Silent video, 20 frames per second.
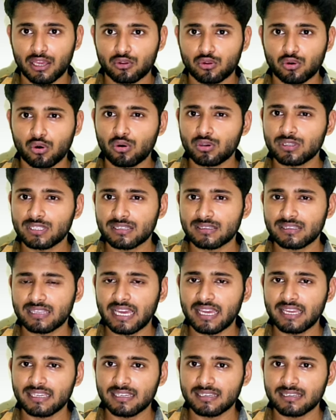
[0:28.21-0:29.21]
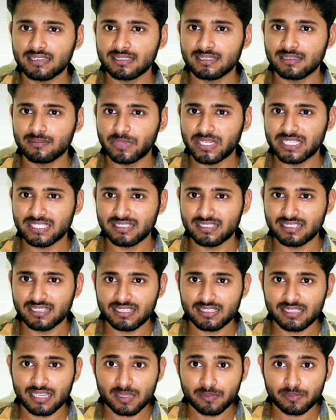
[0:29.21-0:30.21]
तो हो सकता है कि किसी पेशेंट के
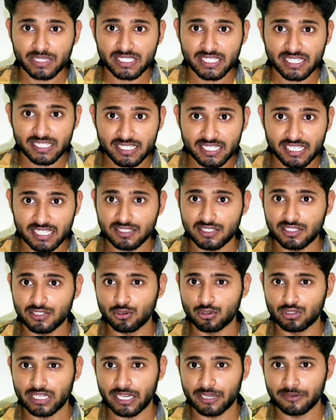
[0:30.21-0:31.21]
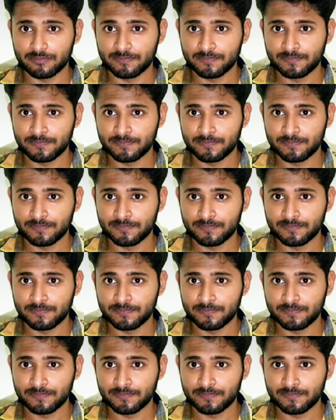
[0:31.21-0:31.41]
साथ पीछे ट्रेजडी हो जाए